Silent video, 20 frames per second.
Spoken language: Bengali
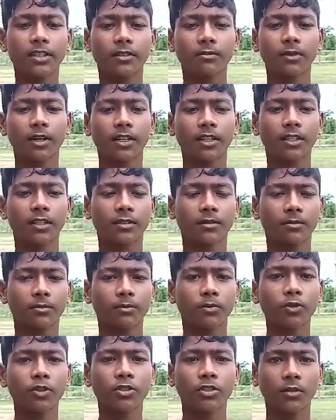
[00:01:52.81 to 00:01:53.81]
মানে
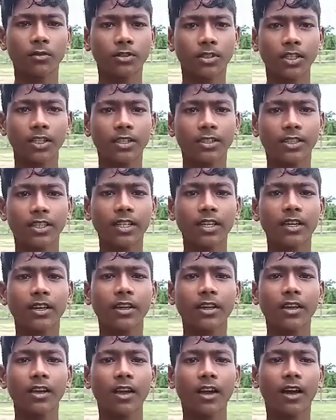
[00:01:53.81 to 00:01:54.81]
পুলিশ অফিসার এসে
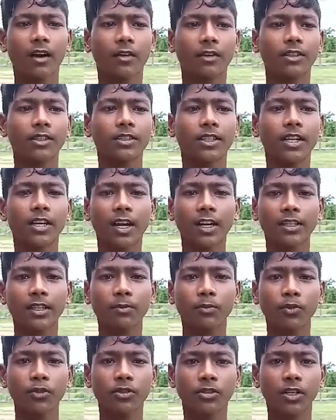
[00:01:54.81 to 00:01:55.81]
আমাদেরকে কালকে
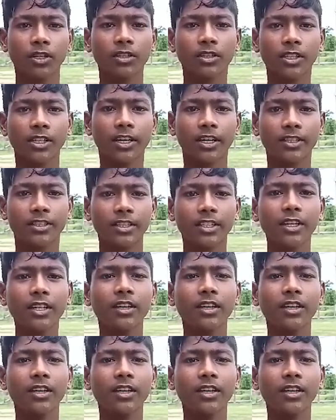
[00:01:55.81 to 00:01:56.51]
পুরস্কার দিয়ে গেছে